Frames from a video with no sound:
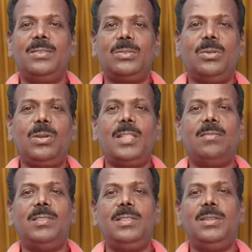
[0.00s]
ஸோ அதை
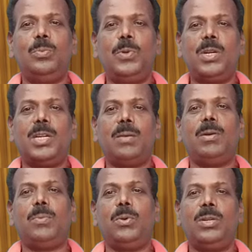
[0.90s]
வந்து
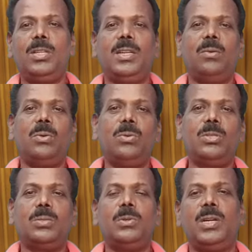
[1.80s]
உப்புக்கண்டமாக போட்டு நான் ஒரு
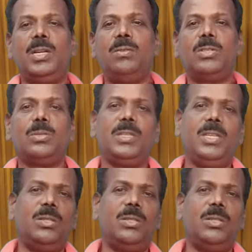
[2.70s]
வருஷமோ ரெண்டு வருஷமோ